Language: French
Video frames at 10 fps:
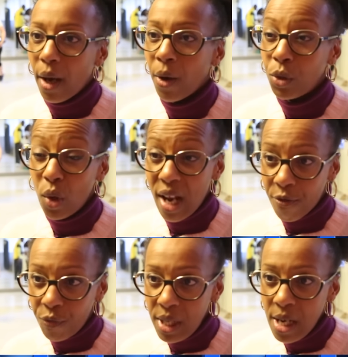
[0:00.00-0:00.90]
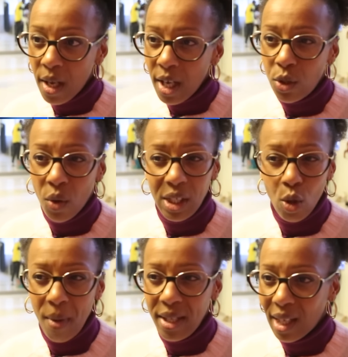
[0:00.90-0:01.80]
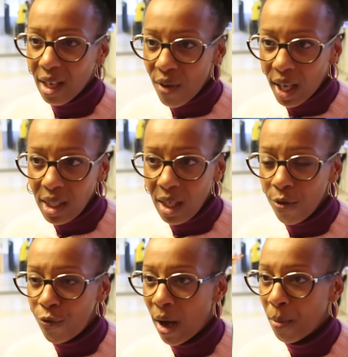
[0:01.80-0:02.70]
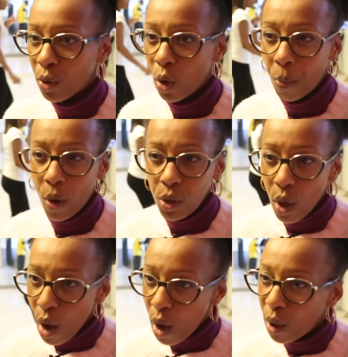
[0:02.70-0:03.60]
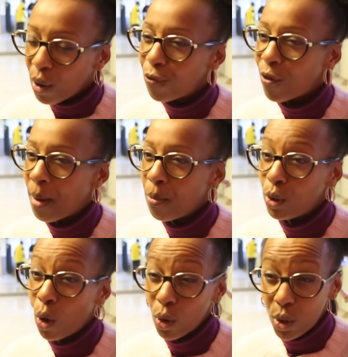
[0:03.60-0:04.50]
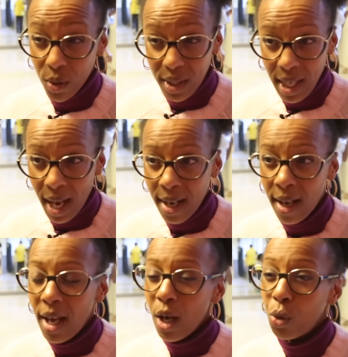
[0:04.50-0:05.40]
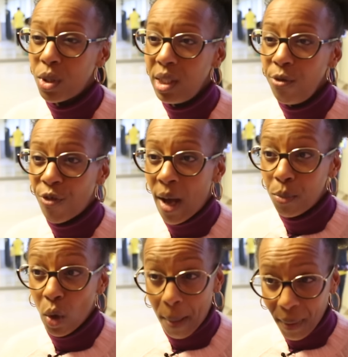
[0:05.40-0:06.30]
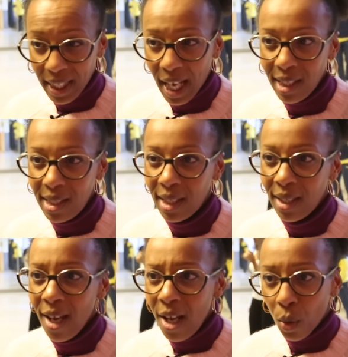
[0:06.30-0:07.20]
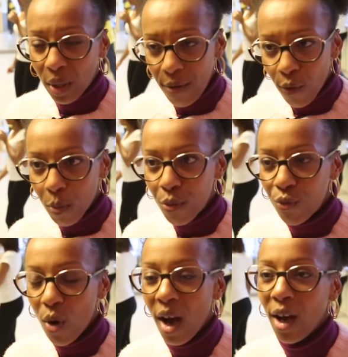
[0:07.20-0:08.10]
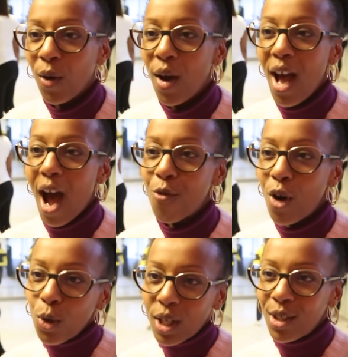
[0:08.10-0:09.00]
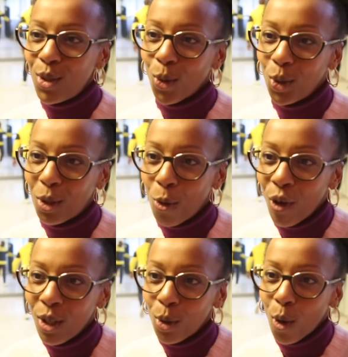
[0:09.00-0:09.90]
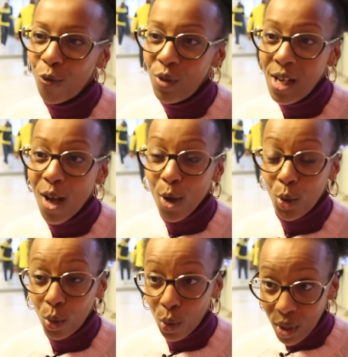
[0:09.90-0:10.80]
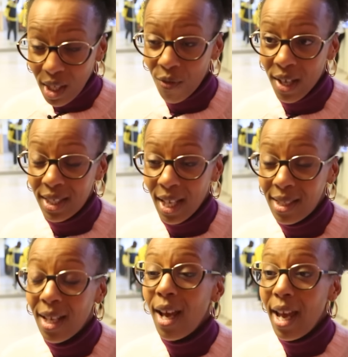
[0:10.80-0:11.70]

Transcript: euh, de la ville dans des domaines très variés, femmes entrepreneurs, femmes dans le social, aussi femmes dans la précarité. Donc elles vont pouvoir avoir l'occasion de découvrir notre ville sous toutes ses facettes